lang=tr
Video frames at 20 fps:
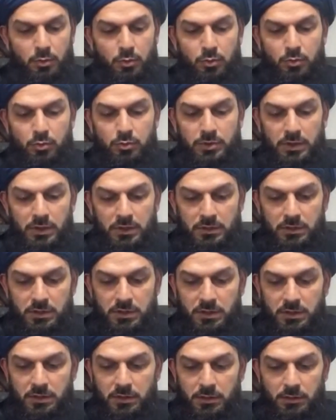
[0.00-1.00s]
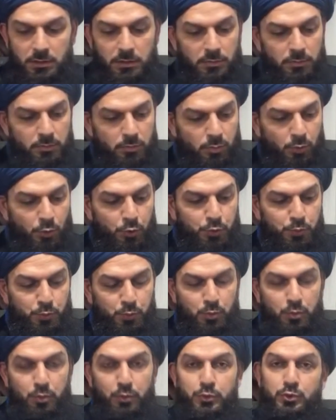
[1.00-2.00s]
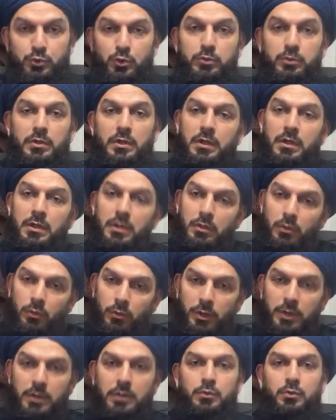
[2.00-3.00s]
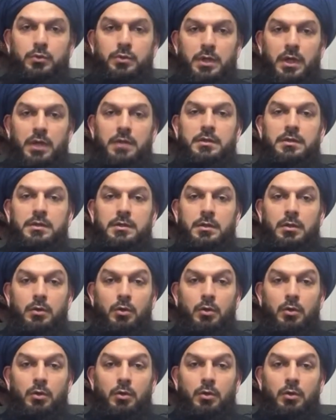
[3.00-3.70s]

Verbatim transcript: Üzerindeki boş bulduğunuz noktalara oraya dünyalık.